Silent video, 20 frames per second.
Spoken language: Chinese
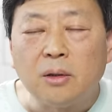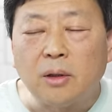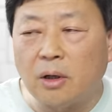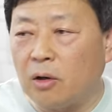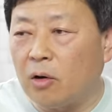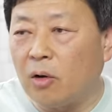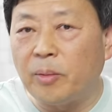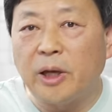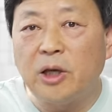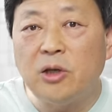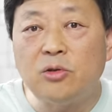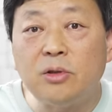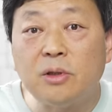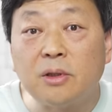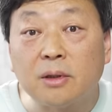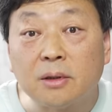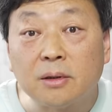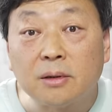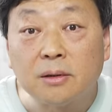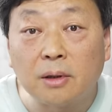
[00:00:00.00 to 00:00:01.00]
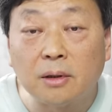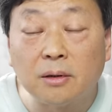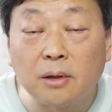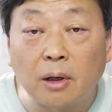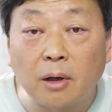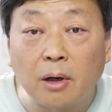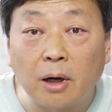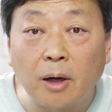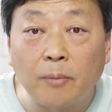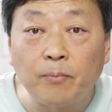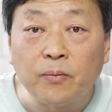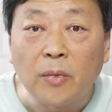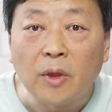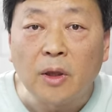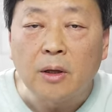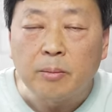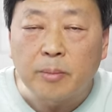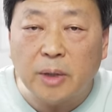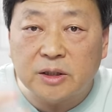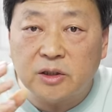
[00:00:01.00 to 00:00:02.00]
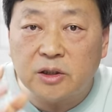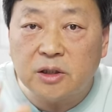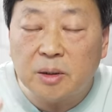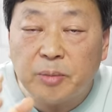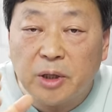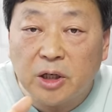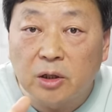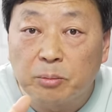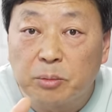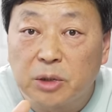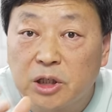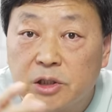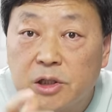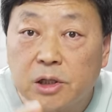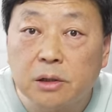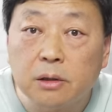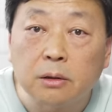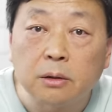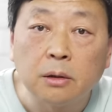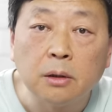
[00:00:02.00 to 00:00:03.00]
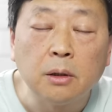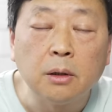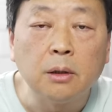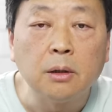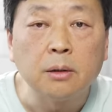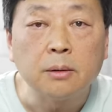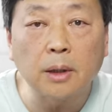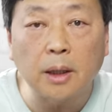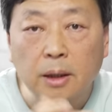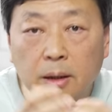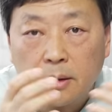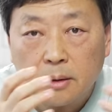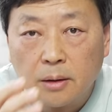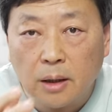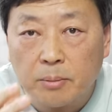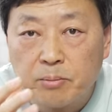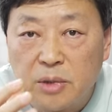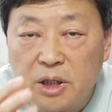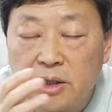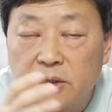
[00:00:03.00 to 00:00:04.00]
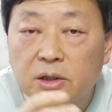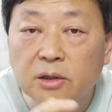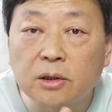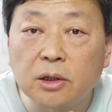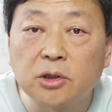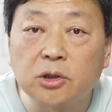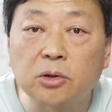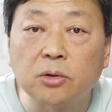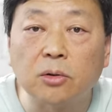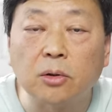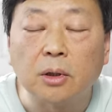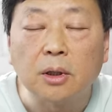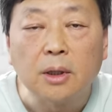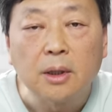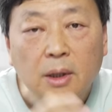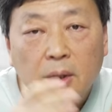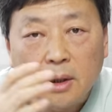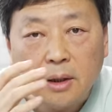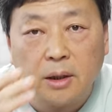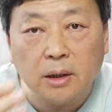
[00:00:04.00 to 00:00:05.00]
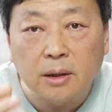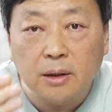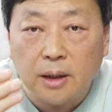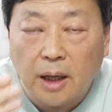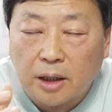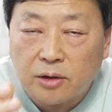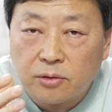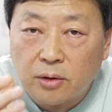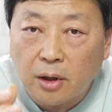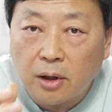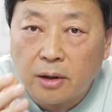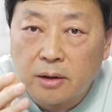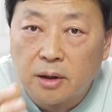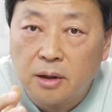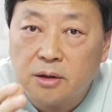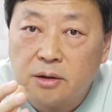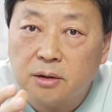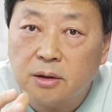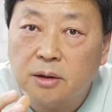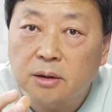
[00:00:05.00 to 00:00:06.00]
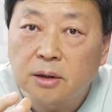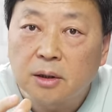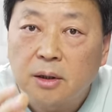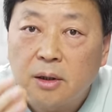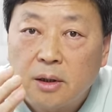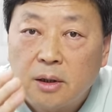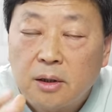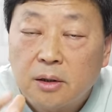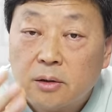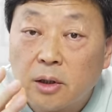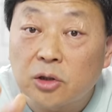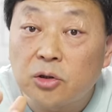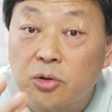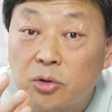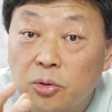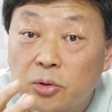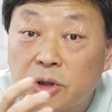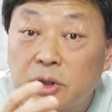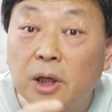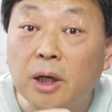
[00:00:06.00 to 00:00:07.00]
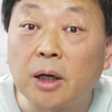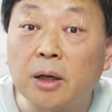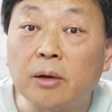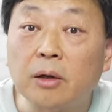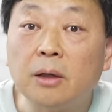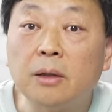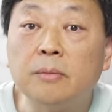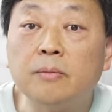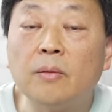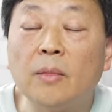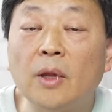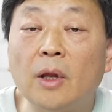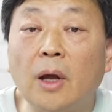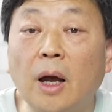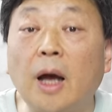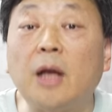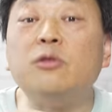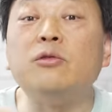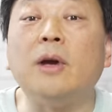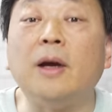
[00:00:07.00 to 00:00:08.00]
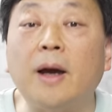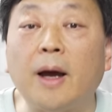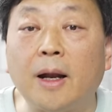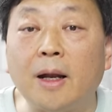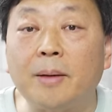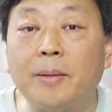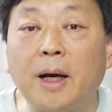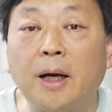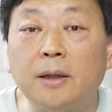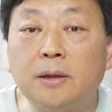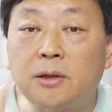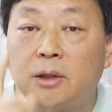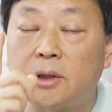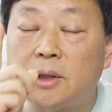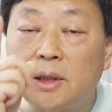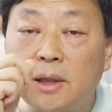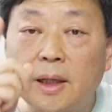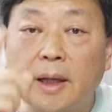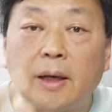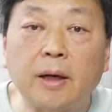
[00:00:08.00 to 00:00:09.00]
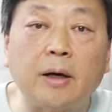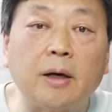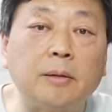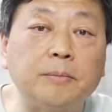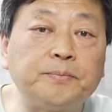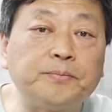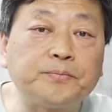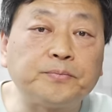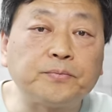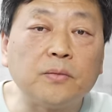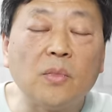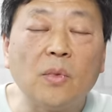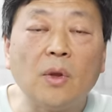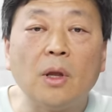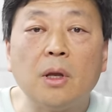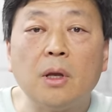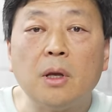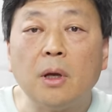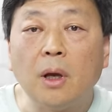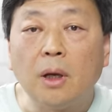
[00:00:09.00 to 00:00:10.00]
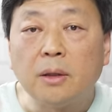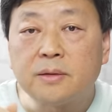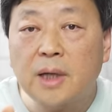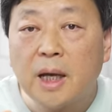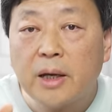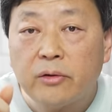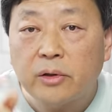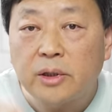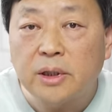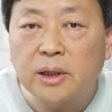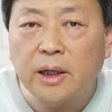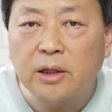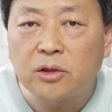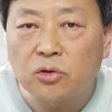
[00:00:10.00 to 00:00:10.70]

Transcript: 搞培训等等啊，把自己变成明星。你看明星了之后，给人感觉好像是他就有一些安全感了吧？这是一类啊。再有一类